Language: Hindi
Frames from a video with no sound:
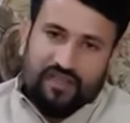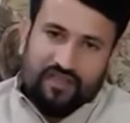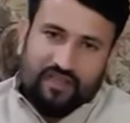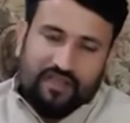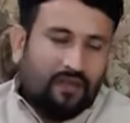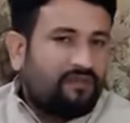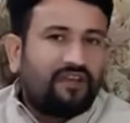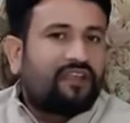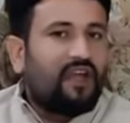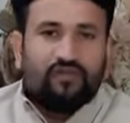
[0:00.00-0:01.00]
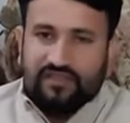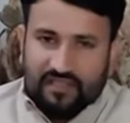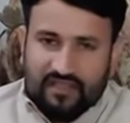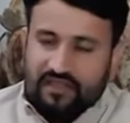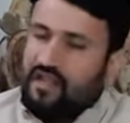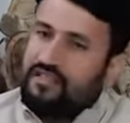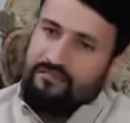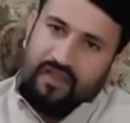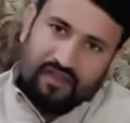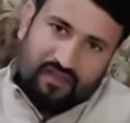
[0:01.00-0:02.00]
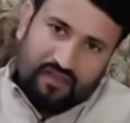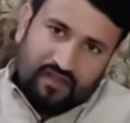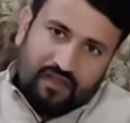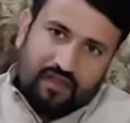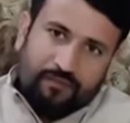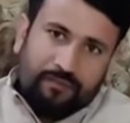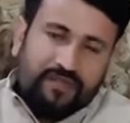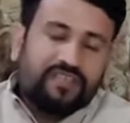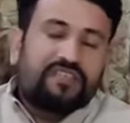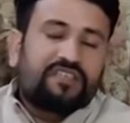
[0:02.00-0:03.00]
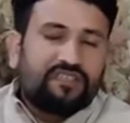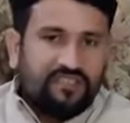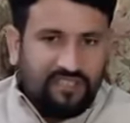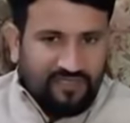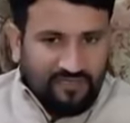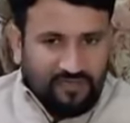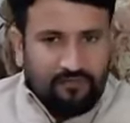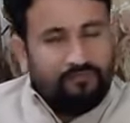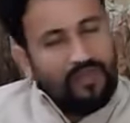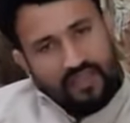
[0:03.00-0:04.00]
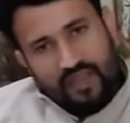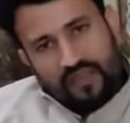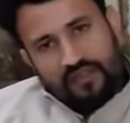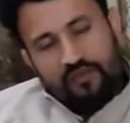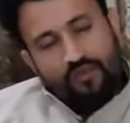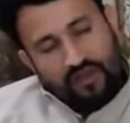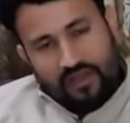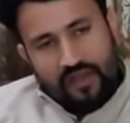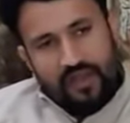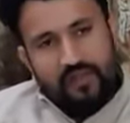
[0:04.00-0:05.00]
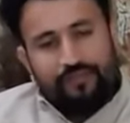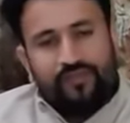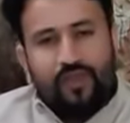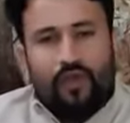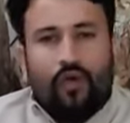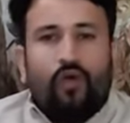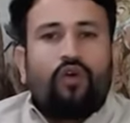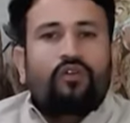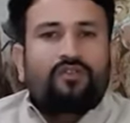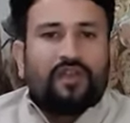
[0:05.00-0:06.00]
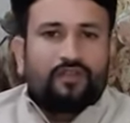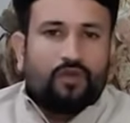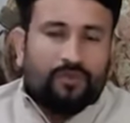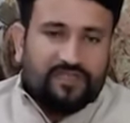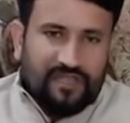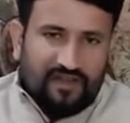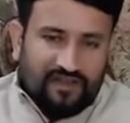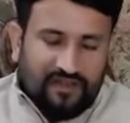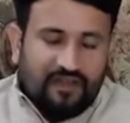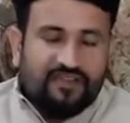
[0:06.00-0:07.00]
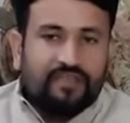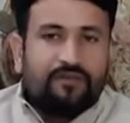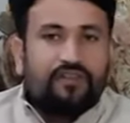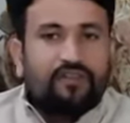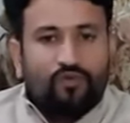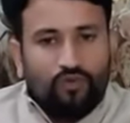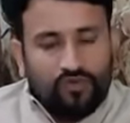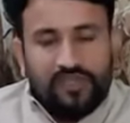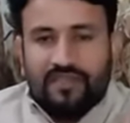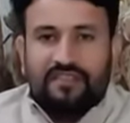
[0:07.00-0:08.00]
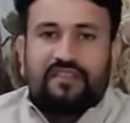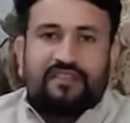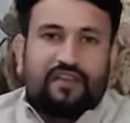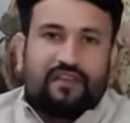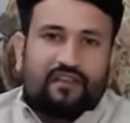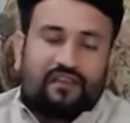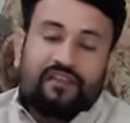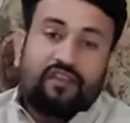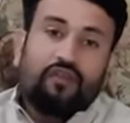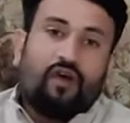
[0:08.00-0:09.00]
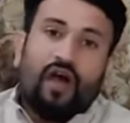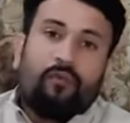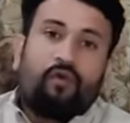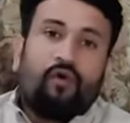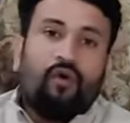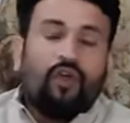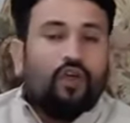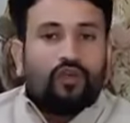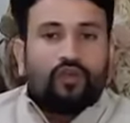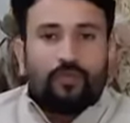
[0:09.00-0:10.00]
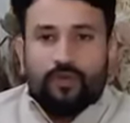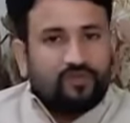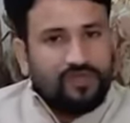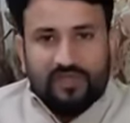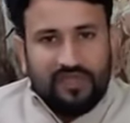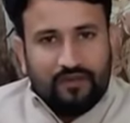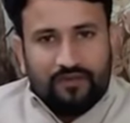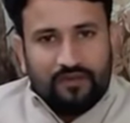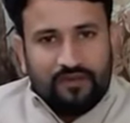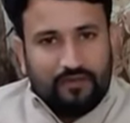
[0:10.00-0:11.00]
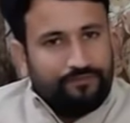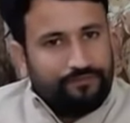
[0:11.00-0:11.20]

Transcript: हो जाएगी कैबिनेट की आवश्यकता नहीं आज मैं पीसी किशन जी से मिलकर आया था उन्होंने कहा और साथियों पंचायत राज एलडीसी भर्ती जो नौ साल से इंतजार कर रहे हैं साथियों आपको क्योंकि प्रयोगशाला शाही भर्ती